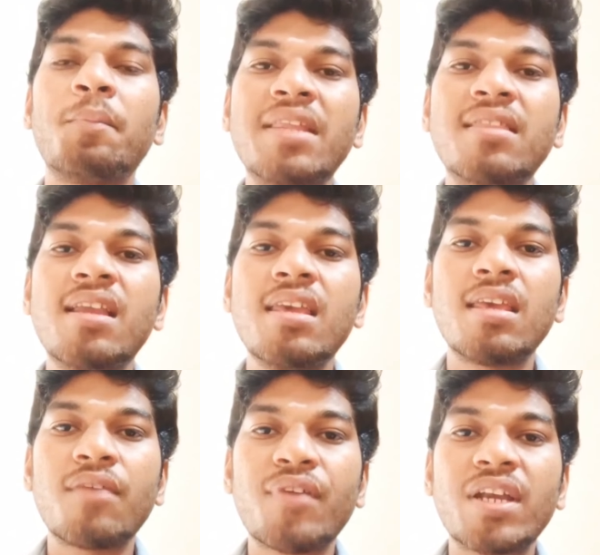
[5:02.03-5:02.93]
மந்த்லி
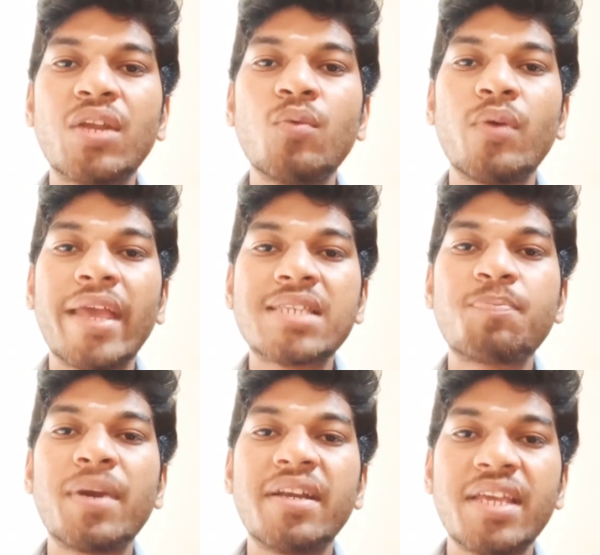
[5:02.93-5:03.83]
எஃபெக்டிவ்
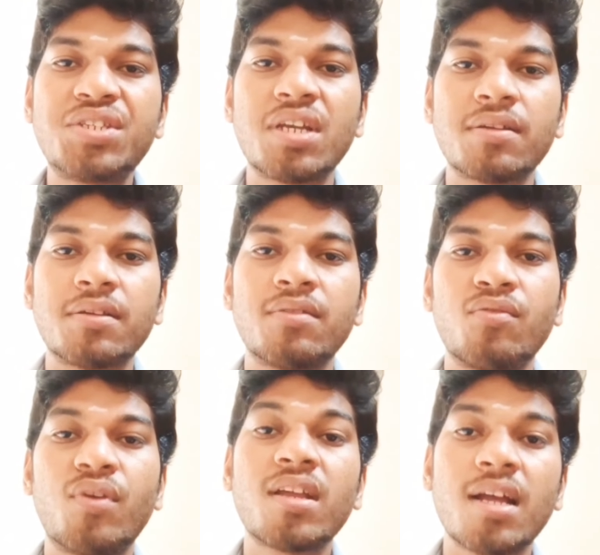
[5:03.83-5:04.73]
எக்ஸ்பெண்டிச்சர்
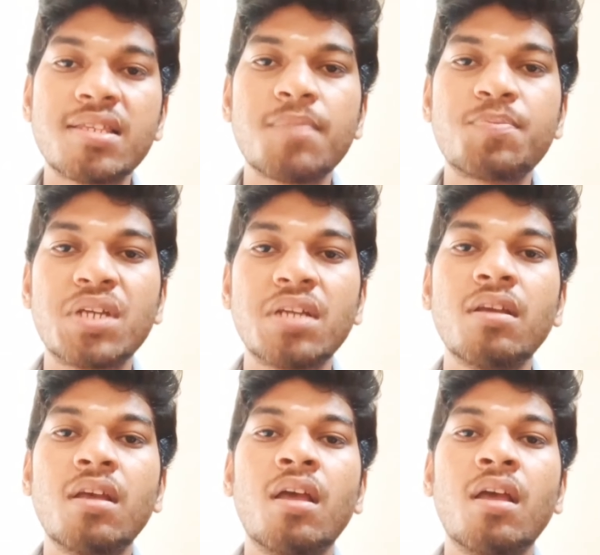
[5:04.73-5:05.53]
ஃபார் கன்சப்ஷன்